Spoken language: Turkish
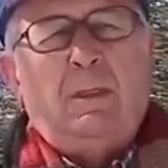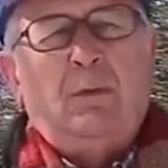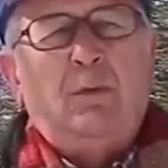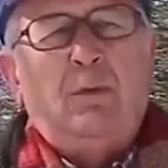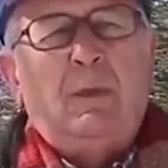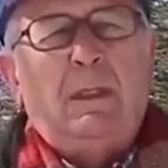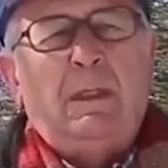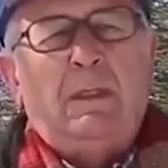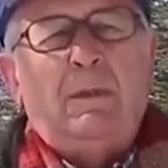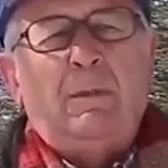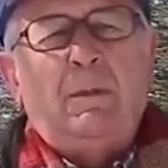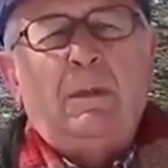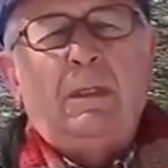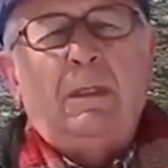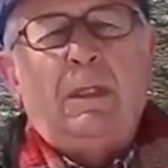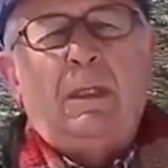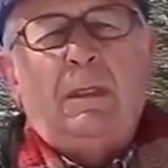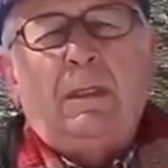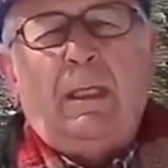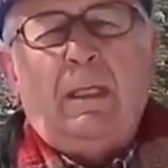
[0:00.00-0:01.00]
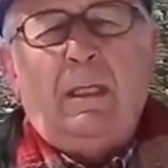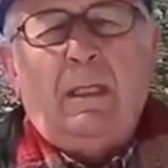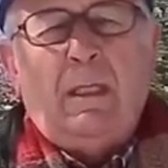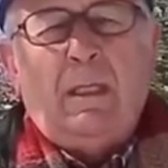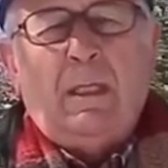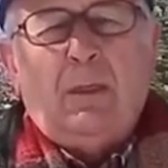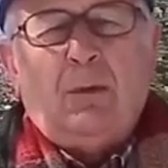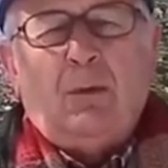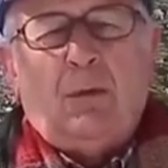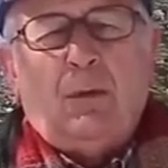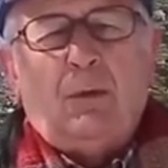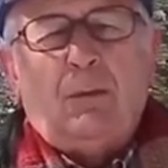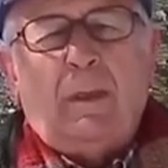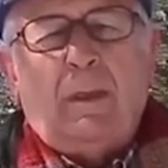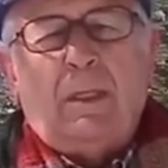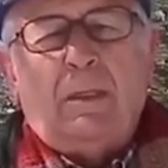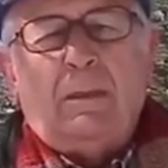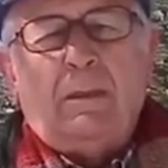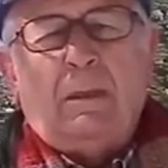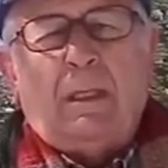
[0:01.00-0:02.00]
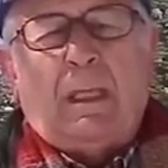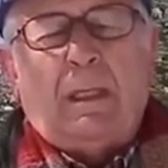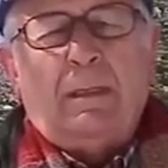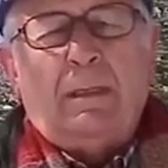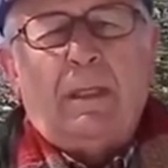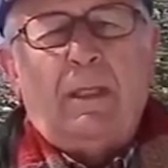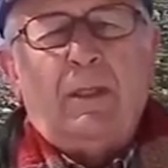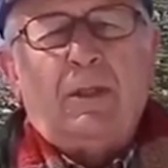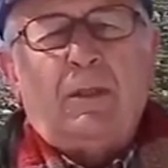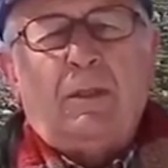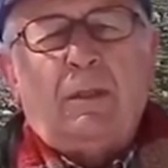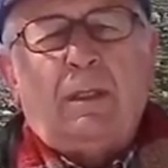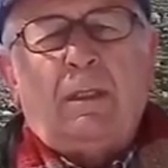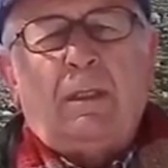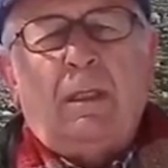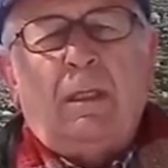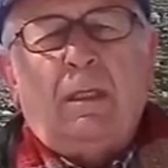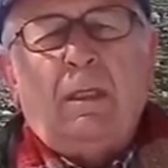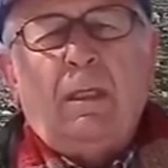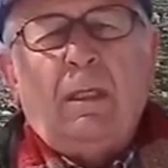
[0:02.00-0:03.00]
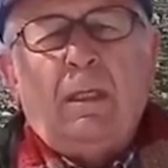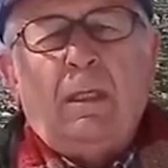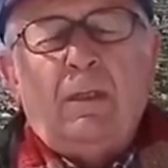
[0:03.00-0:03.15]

yönetiminde de orman anlayışında da